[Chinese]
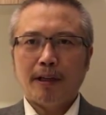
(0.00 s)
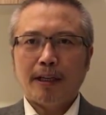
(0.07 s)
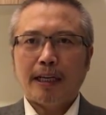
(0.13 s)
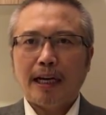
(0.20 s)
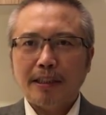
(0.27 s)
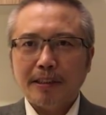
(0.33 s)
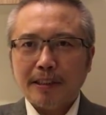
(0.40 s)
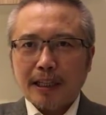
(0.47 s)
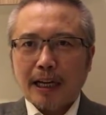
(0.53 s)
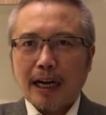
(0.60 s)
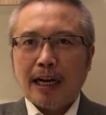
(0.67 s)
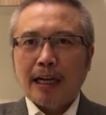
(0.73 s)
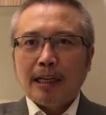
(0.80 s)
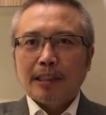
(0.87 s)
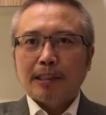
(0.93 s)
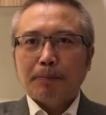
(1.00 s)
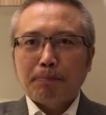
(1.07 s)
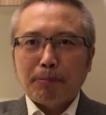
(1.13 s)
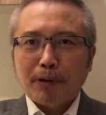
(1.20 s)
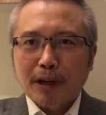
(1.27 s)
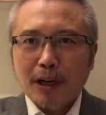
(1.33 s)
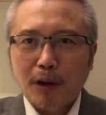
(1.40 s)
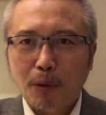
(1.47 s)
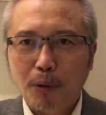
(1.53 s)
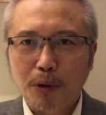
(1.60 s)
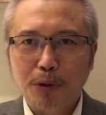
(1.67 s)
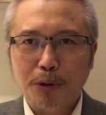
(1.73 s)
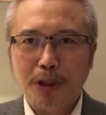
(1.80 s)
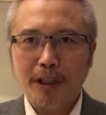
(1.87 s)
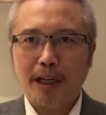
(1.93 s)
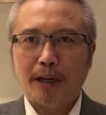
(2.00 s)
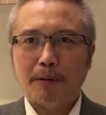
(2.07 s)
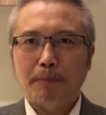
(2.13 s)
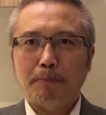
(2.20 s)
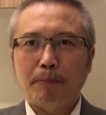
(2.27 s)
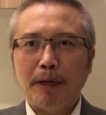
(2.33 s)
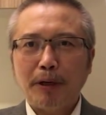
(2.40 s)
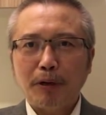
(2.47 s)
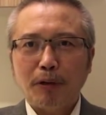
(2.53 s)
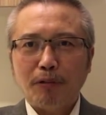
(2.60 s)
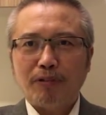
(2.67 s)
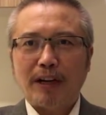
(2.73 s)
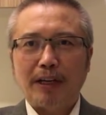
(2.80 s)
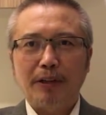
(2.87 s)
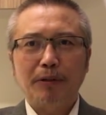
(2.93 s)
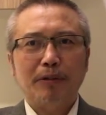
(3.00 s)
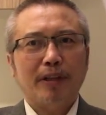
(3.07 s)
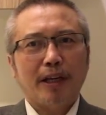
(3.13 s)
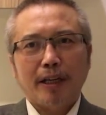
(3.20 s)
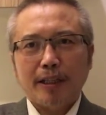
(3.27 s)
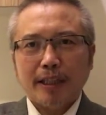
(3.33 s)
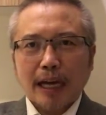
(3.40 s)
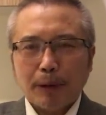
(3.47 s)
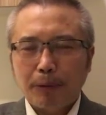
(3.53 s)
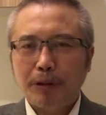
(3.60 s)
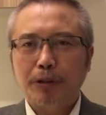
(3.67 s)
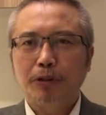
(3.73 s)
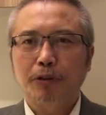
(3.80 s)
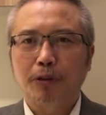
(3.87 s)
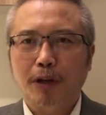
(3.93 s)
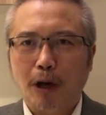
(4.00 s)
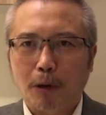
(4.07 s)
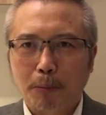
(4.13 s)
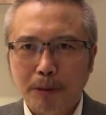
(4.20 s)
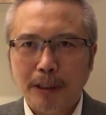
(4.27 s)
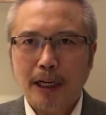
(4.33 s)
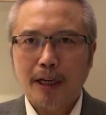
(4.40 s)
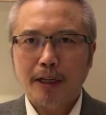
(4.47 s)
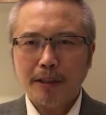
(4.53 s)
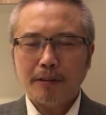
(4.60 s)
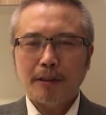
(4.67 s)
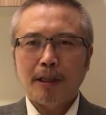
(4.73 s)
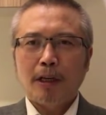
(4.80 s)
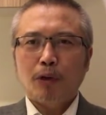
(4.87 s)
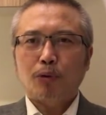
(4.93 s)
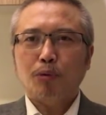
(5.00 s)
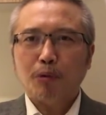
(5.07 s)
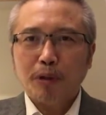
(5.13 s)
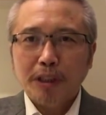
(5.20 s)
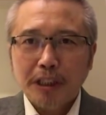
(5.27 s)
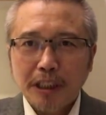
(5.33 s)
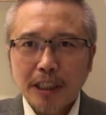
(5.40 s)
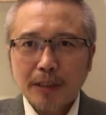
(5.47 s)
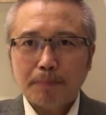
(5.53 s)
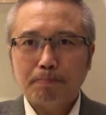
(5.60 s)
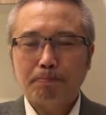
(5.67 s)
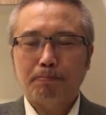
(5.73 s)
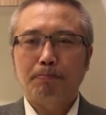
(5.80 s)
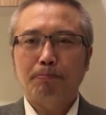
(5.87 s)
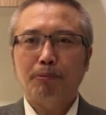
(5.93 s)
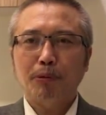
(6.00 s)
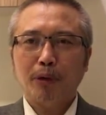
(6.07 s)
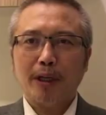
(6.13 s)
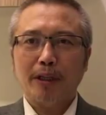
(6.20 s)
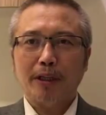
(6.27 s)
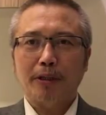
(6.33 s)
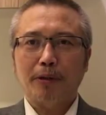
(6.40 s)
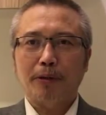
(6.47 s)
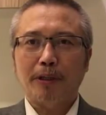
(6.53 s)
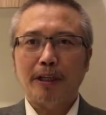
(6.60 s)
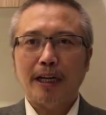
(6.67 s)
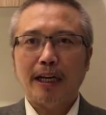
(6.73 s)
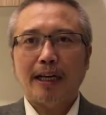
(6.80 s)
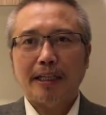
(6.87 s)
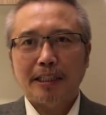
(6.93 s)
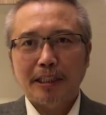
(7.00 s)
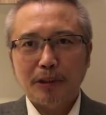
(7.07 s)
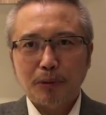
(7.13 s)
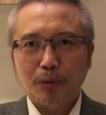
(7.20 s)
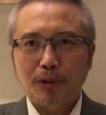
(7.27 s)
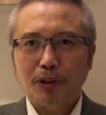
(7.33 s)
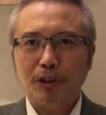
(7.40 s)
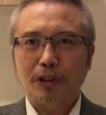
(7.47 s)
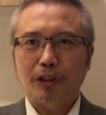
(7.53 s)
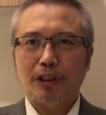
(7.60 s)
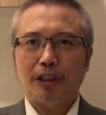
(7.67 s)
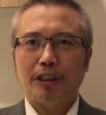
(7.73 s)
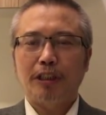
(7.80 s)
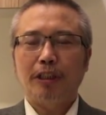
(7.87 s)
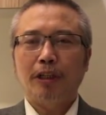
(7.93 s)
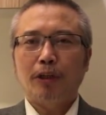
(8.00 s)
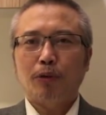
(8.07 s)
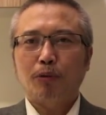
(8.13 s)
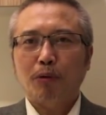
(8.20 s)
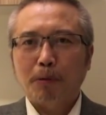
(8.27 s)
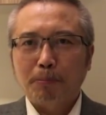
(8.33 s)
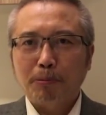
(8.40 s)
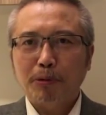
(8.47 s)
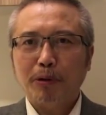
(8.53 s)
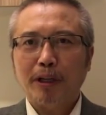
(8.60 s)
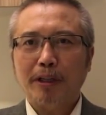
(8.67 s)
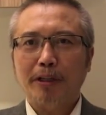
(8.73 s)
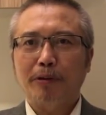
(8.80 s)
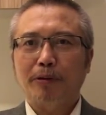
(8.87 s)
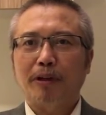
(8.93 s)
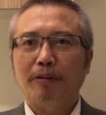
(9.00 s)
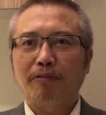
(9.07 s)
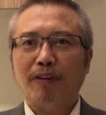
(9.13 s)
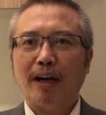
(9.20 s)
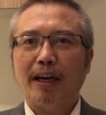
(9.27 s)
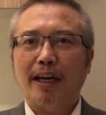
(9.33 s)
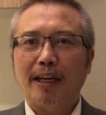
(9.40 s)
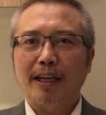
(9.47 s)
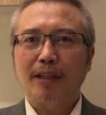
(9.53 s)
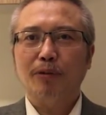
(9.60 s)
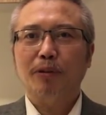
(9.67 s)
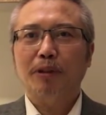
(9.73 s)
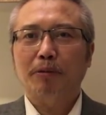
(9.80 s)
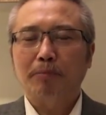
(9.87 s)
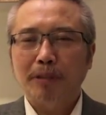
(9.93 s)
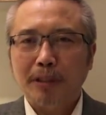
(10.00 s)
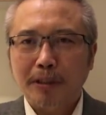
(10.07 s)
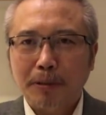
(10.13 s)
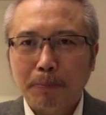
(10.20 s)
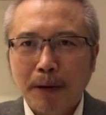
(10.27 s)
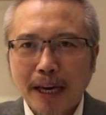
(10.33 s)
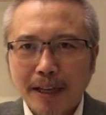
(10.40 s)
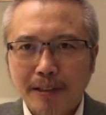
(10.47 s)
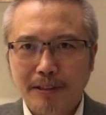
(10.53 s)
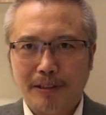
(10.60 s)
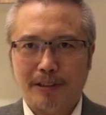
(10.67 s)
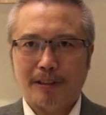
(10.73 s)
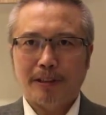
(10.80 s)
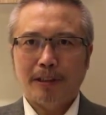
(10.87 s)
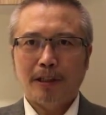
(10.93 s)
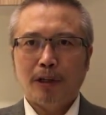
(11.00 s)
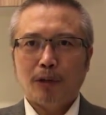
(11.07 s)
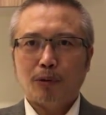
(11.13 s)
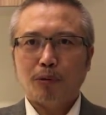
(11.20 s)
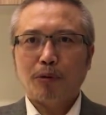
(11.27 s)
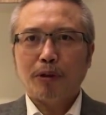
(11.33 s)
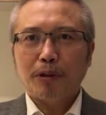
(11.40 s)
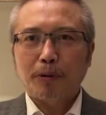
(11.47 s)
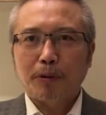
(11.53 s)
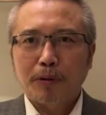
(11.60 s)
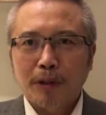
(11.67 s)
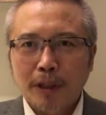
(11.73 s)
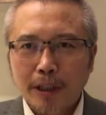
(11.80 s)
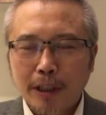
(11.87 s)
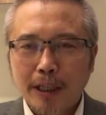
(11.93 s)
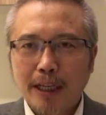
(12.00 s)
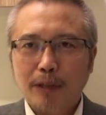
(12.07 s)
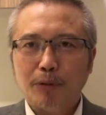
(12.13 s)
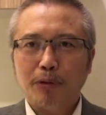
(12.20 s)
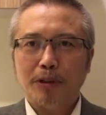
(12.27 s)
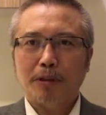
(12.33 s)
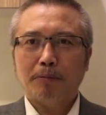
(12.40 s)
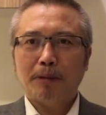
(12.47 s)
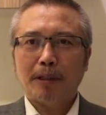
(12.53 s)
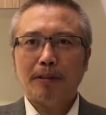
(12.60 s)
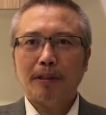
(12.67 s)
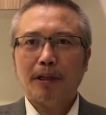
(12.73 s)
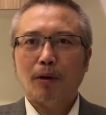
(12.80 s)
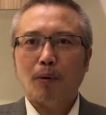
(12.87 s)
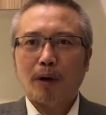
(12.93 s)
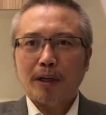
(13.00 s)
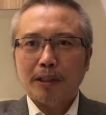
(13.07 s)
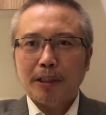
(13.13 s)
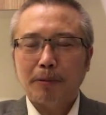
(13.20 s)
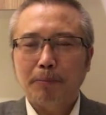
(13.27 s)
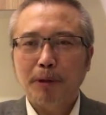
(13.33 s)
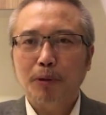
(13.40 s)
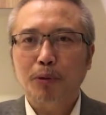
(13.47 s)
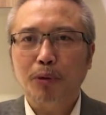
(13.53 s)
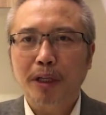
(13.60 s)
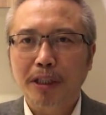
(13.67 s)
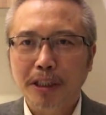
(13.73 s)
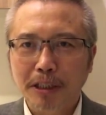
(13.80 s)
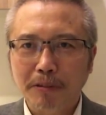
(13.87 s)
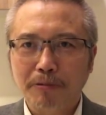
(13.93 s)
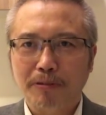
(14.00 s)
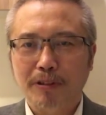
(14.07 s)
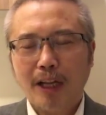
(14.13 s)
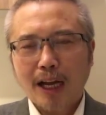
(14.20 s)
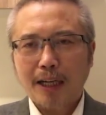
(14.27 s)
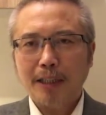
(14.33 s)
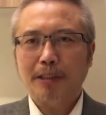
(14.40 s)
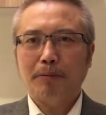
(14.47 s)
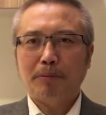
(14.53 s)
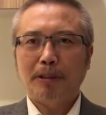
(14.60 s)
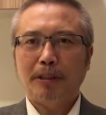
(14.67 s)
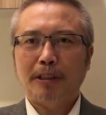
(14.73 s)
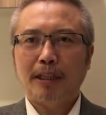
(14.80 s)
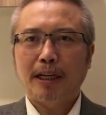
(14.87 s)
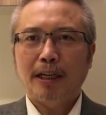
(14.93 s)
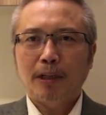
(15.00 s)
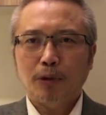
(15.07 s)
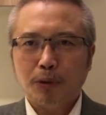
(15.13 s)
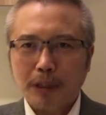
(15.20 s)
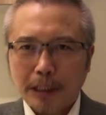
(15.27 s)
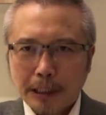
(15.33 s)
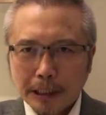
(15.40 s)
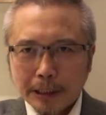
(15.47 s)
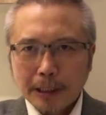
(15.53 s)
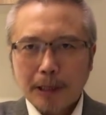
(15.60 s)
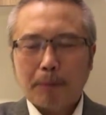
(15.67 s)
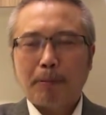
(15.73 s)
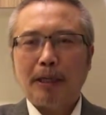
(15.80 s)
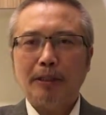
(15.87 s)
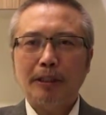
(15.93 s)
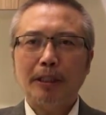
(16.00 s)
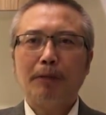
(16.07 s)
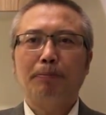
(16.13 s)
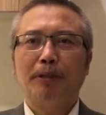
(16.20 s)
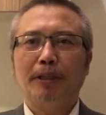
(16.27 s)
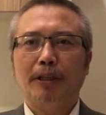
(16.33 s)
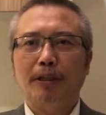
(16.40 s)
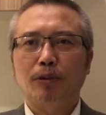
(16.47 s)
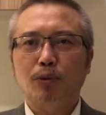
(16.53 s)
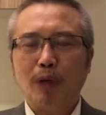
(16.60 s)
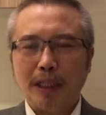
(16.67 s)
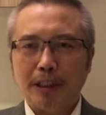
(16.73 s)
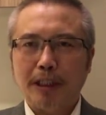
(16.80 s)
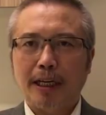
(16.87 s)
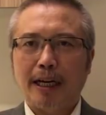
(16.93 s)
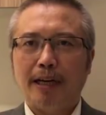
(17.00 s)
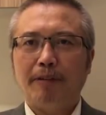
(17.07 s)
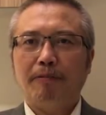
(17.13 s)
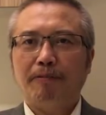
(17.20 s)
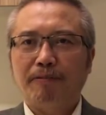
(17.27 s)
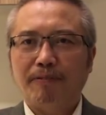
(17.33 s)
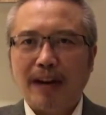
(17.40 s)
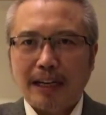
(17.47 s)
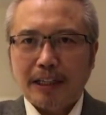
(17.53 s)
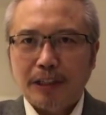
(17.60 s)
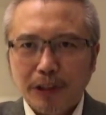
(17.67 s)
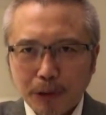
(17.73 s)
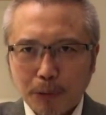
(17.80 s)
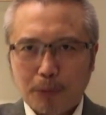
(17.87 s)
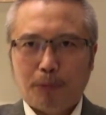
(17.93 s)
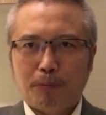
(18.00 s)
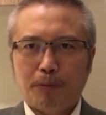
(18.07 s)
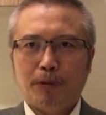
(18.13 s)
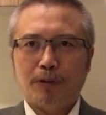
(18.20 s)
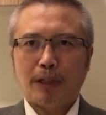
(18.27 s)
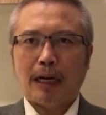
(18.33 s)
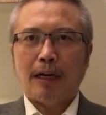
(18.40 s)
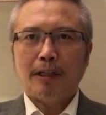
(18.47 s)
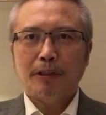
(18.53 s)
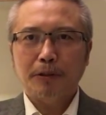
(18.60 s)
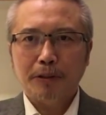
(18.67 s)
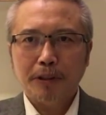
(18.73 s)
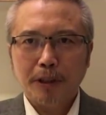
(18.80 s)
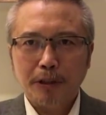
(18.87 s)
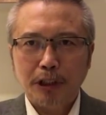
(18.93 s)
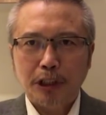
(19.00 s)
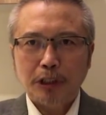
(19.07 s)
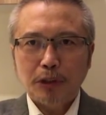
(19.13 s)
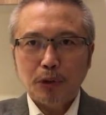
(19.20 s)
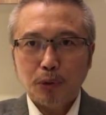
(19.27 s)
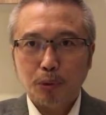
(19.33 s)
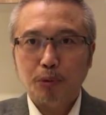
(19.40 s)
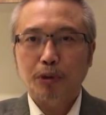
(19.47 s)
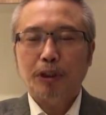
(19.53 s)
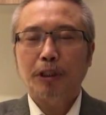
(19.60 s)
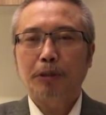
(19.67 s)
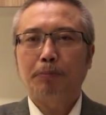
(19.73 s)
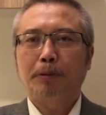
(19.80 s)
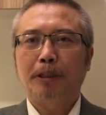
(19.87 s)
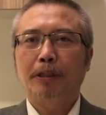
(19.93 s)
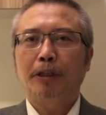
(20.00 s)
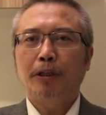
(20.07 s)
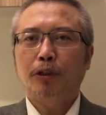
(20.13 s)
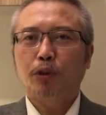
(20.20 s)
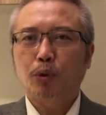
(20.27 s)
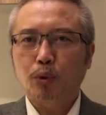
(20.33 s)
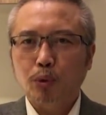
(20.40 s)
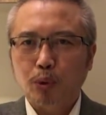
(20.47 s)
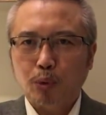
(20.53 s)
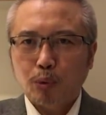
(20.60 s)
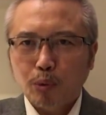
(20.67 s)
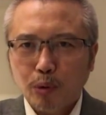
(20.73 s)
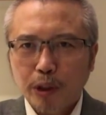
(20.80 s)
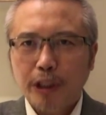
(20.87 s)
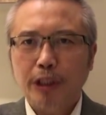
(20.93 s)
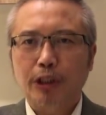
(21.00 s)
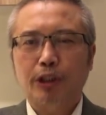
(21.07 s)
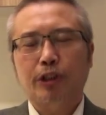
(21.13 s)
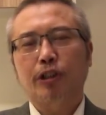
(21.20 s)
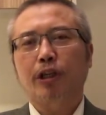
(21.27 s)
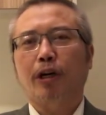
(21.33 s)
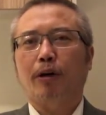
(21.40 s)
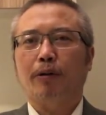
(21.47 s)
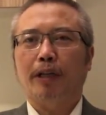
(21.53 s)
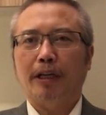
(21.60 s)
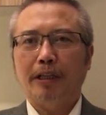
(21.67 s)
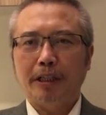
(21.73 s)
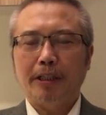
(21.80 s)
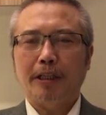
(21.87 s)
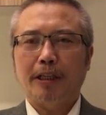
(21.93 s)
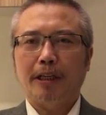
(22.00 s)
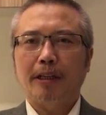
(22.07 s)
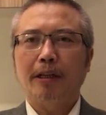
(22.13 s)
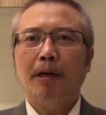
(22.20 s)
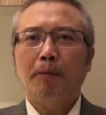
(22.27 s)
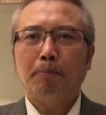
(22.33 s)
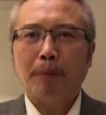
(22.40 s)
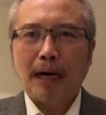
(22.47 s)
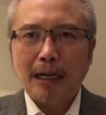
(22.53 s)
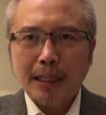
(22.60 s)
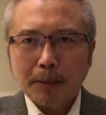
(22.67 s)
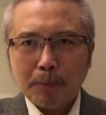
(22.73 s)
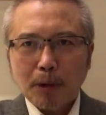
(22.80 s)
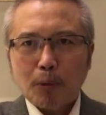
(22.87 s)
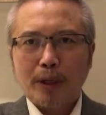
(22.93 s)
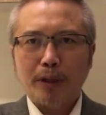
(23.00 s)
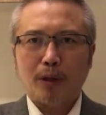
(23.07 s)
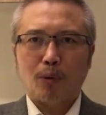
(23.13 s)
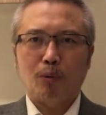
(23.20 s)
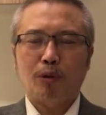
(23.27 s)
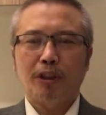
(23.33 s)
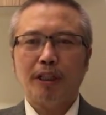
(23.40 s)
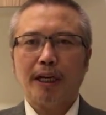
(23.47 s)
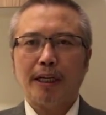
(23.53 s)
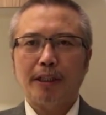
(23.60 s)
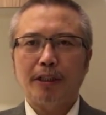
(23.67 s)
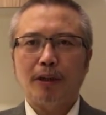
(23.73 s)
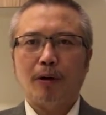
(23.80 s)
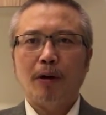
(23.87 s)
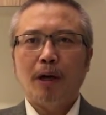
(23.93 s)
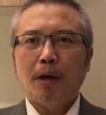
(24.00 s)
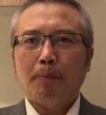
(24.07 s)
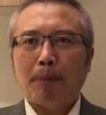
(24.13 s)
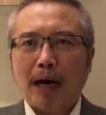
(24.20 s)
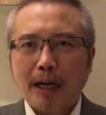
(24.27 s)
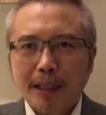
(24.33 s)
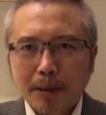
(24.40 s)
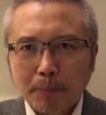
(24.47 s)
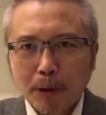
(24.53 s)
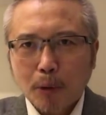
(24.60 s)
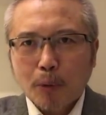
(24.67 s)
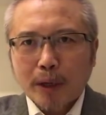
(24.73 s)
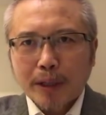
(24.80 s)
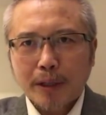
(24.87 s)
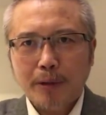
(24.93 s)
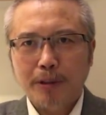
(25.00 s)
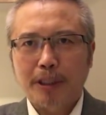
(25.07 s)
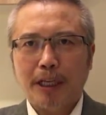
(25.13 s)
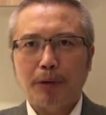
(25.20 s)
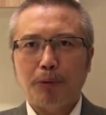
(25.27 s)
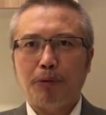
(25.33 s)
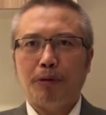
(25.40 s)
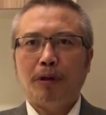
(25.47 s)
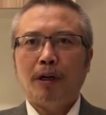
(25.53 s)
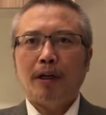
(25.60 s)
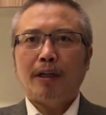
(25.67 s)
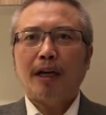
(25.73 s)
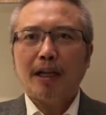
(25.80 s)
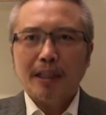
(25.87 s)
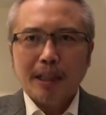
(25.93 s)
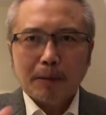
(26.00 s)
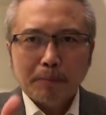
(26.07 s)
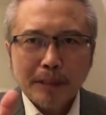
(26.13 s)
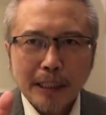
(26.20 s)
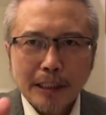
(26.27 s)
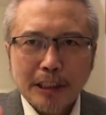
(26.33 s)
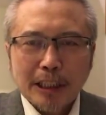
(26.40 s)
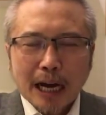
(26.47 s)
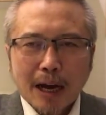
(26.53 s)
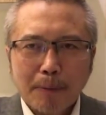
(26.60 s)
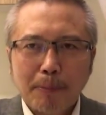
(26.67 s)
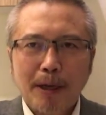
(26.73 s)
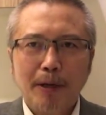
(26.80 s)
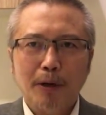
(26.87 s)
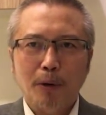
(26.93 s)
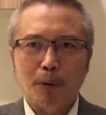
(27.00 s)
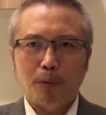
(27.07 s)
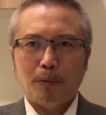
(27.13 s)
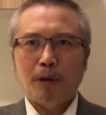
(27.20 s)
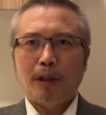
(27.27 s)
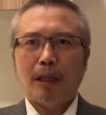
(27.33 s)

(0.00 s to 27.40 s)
两者啊是不可或缺的，没有反右，他那个大跃进就搞不成。如果一不断的有人呢来提出质疑，如果不断的有人发言呢说你们这是骗子，如果有人呢说你们的这个皇帝没有穿衣服，那怎么行呢？所以一定要把这一批人抓起来反右。啊，就是要清除这一批有独立思考能力的人，把他们关到武器干校，把他们关到监狱，让他们在夹边沟